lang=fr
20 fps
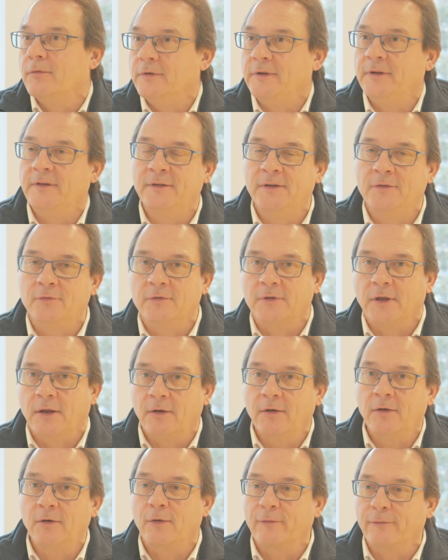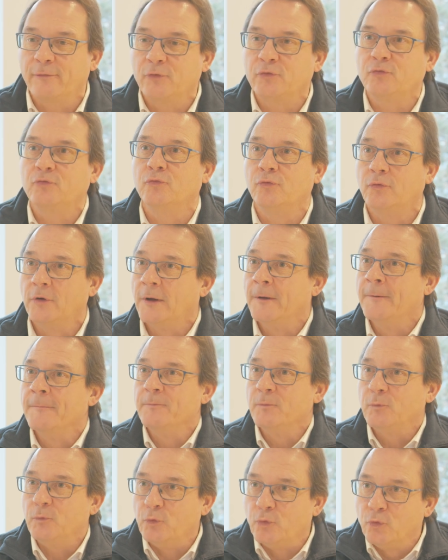on le disait tout à l'heure, en fonction
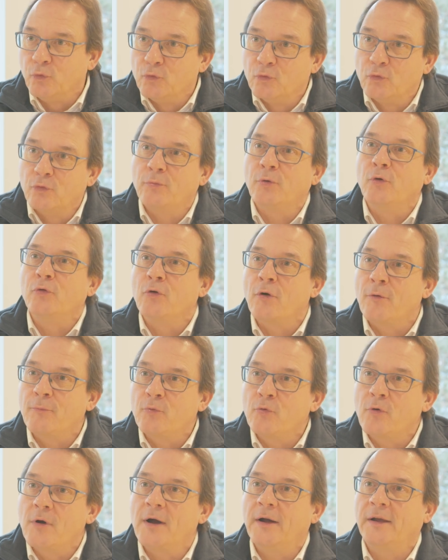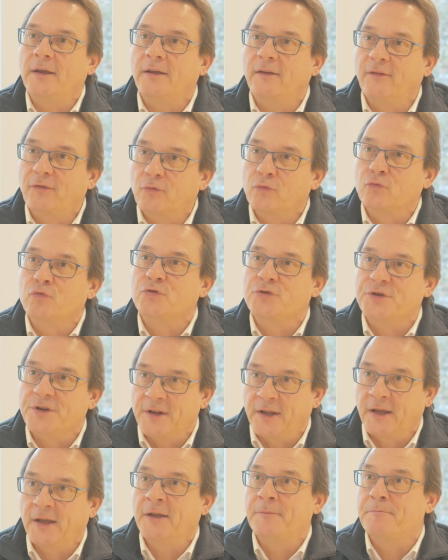du nombre d'emplois qui sont
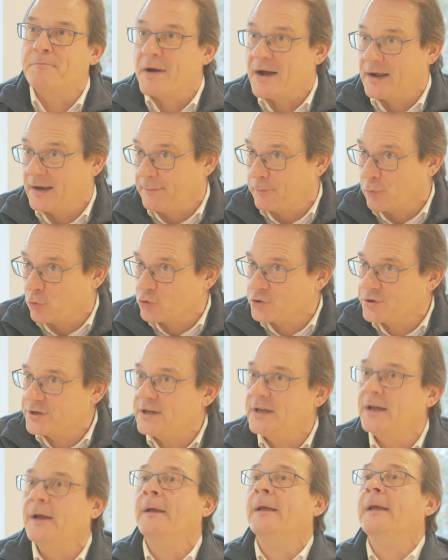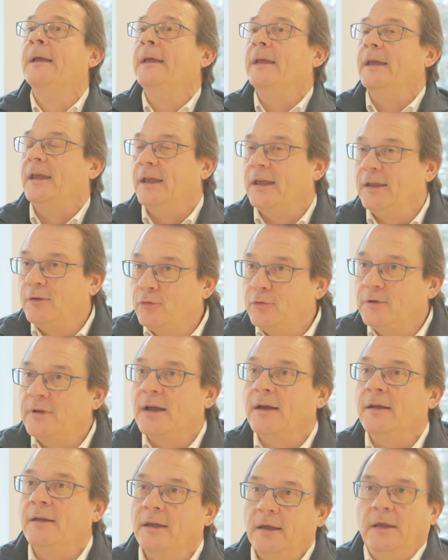générés par les projets et, du,
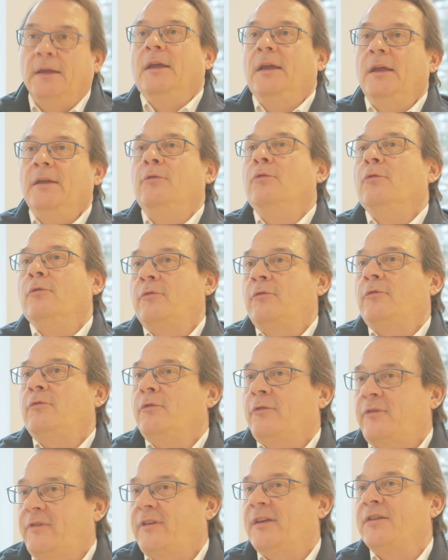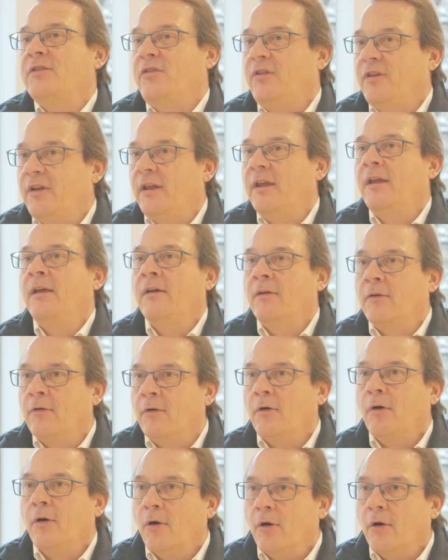et, et de ce que ça génère
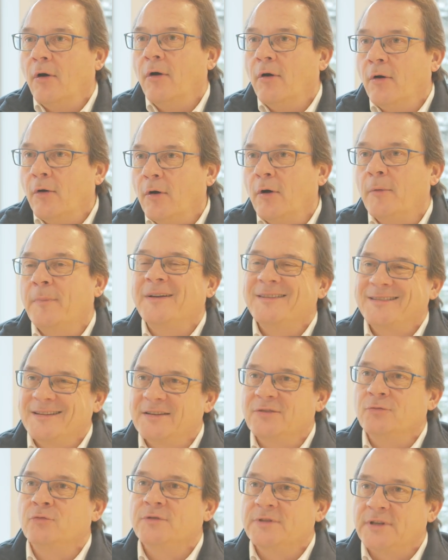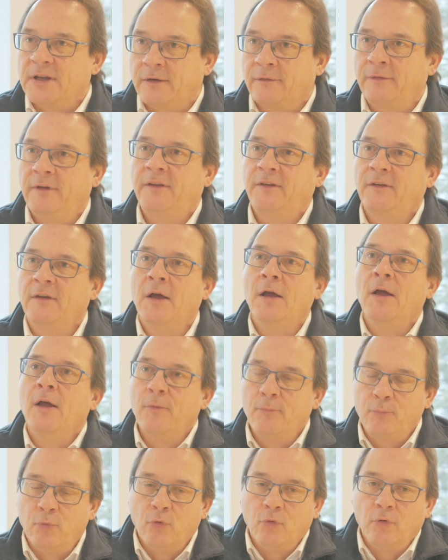en, en, prestations de services
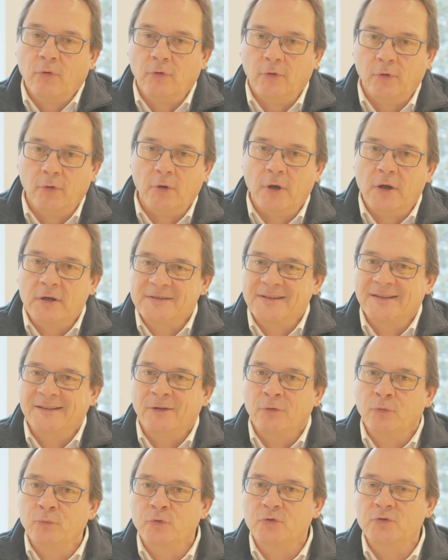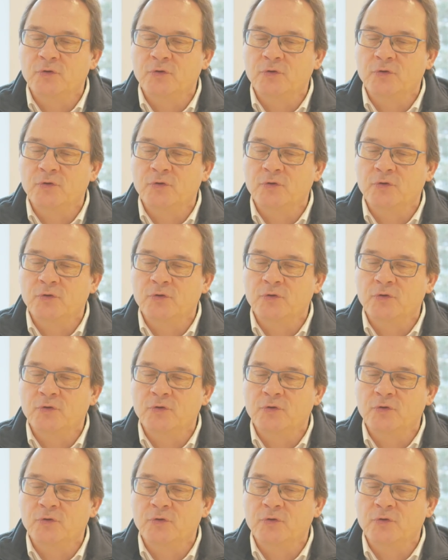pour euh, un certain nombre de